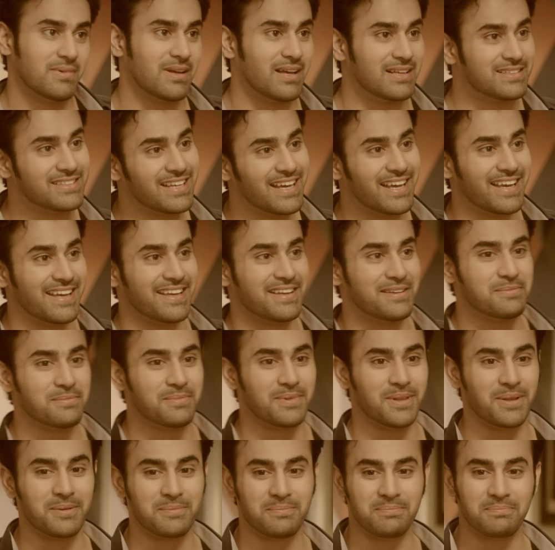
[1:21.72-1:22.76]
अच्छा है
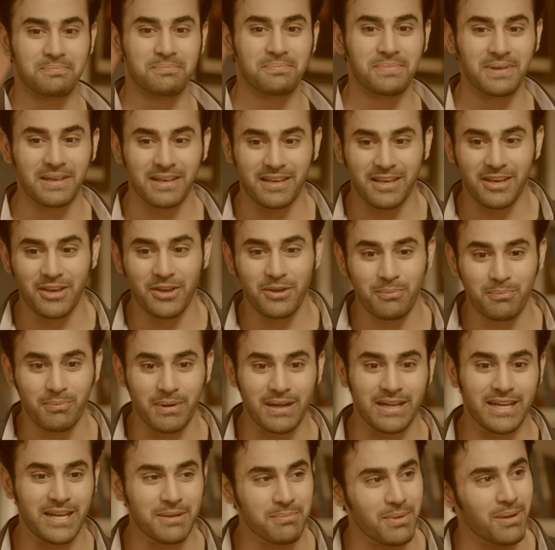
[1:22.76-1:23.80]
मतलब पिंकी और
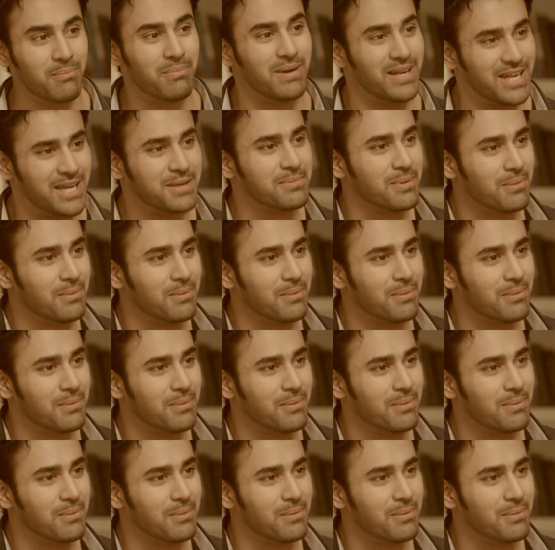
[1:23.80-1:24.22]
बंटी बंटी